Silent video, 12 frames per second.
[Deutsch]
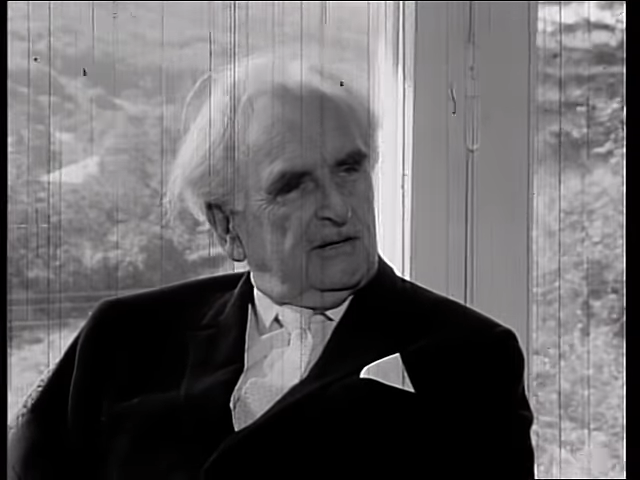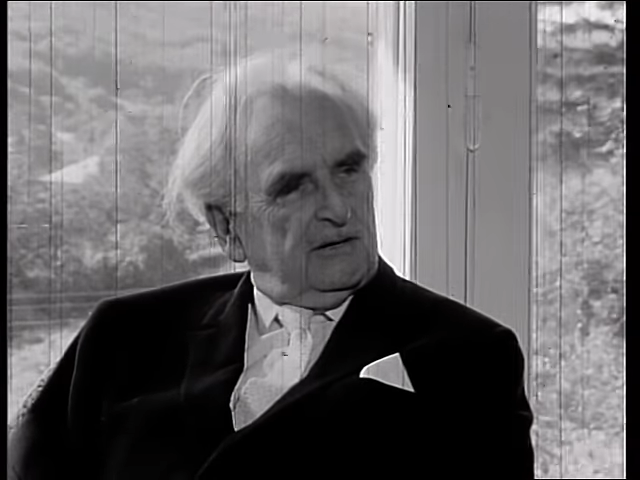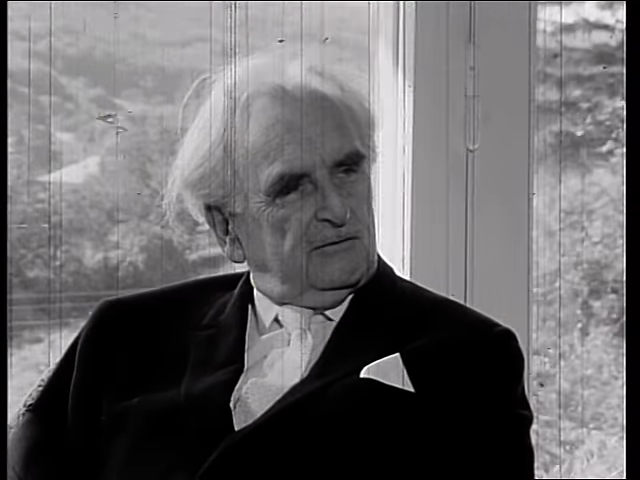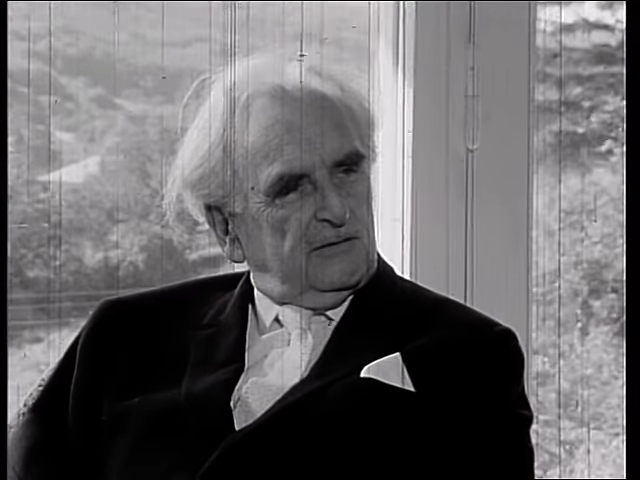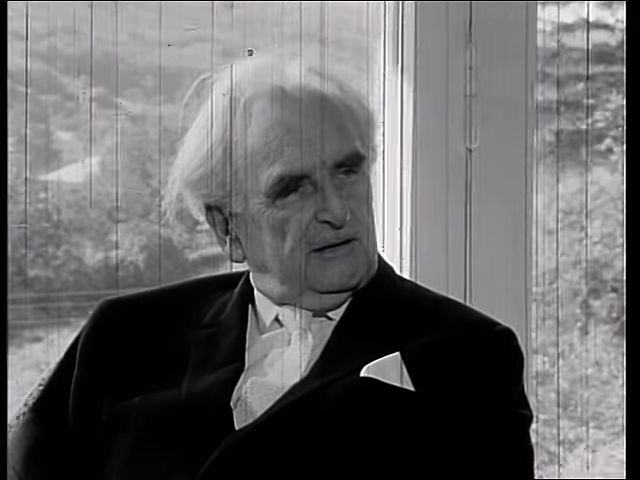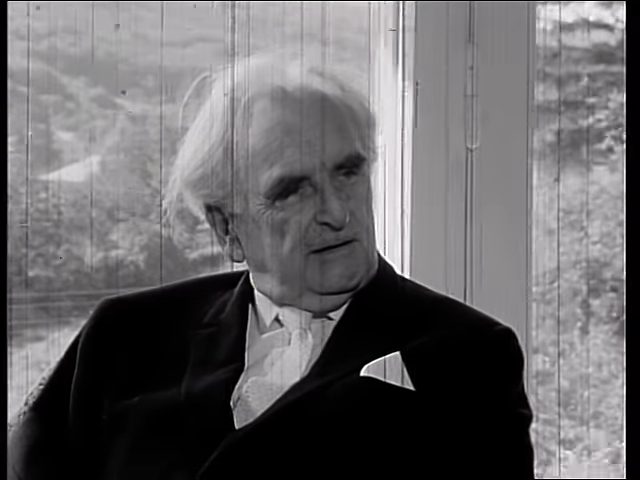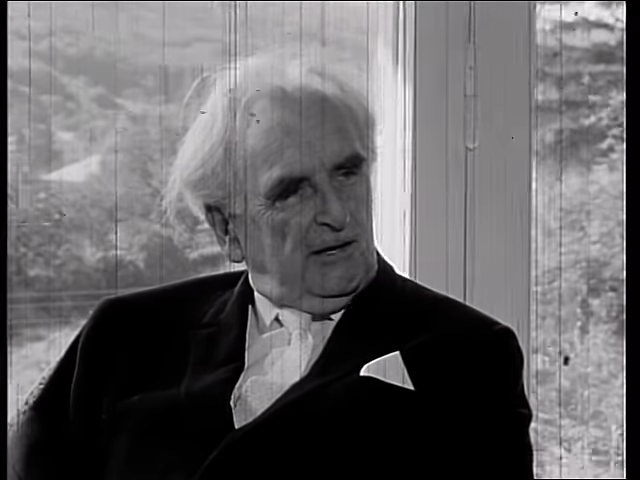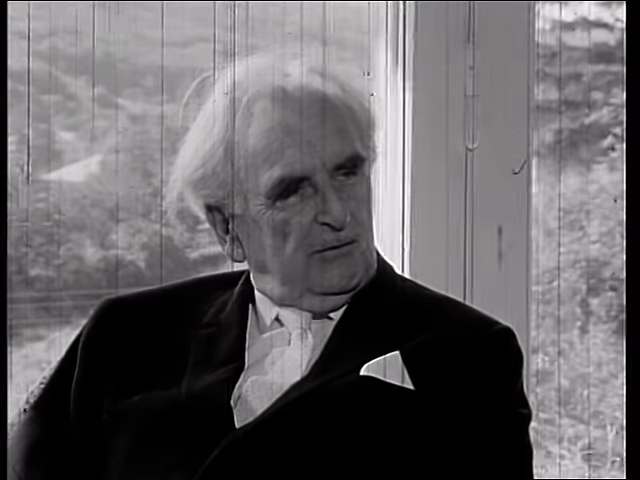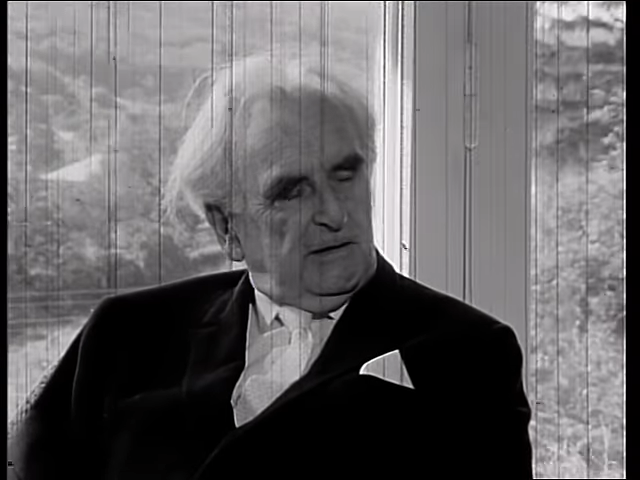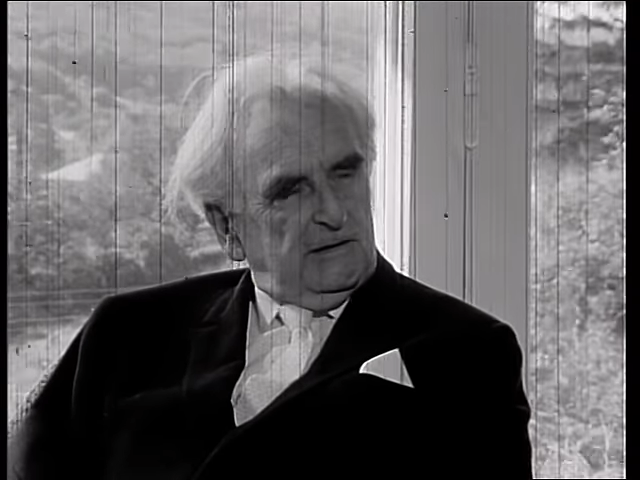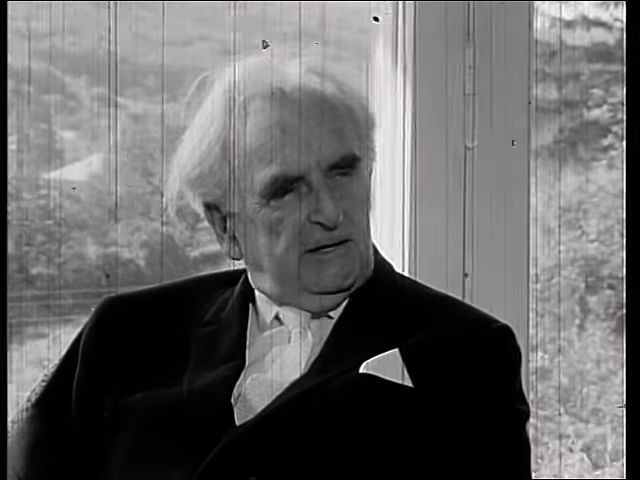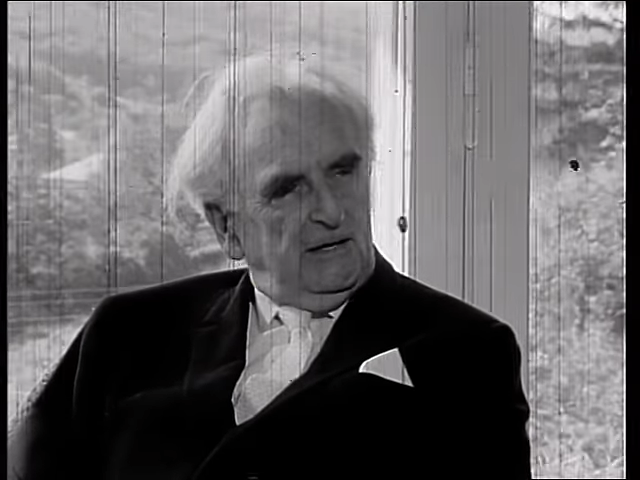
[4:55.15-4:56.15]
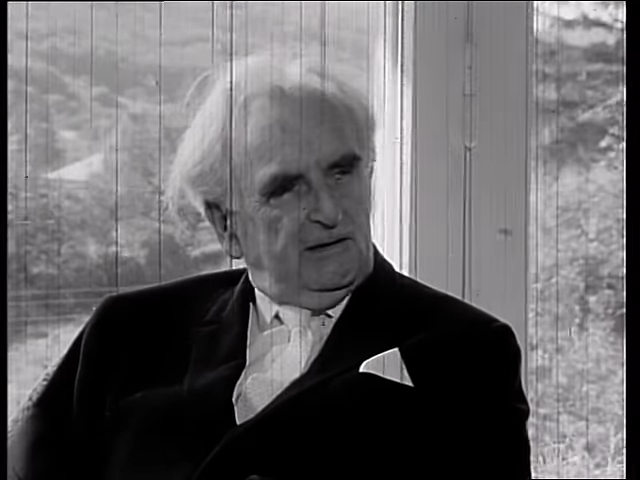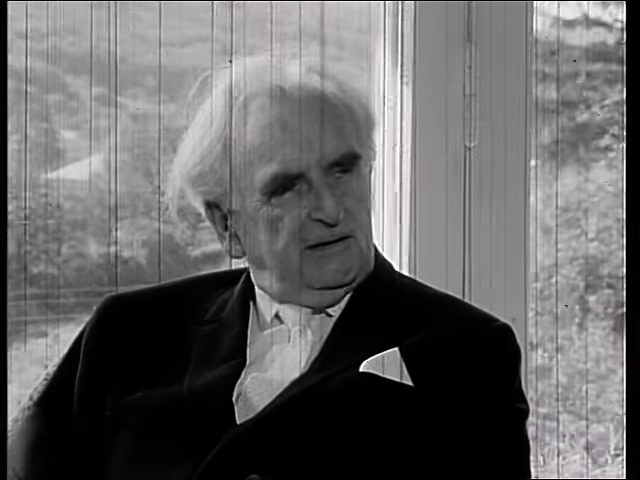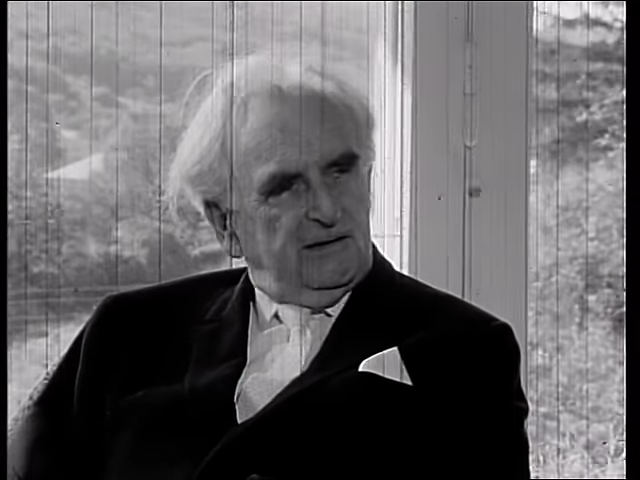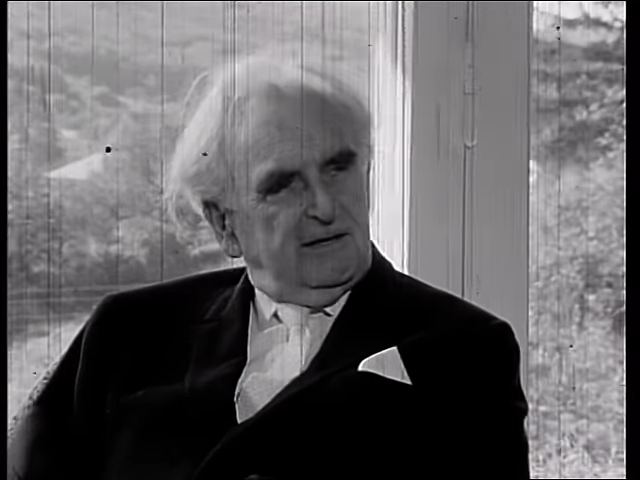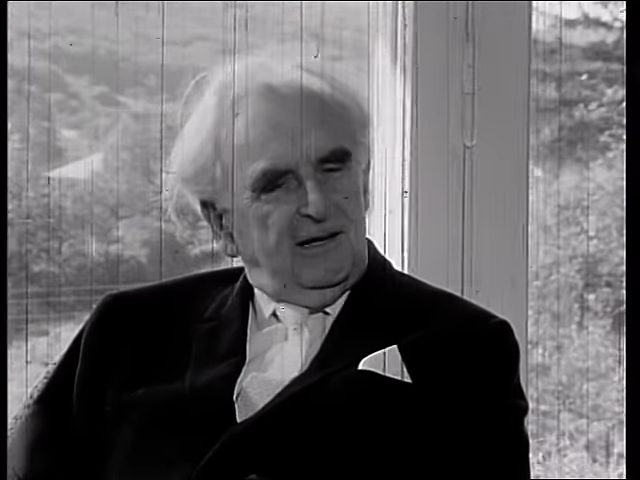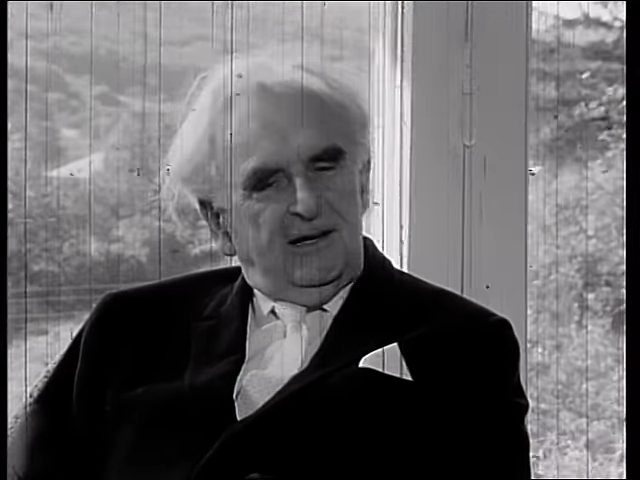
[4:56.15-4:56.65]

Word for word: nicht wahr, der über jede,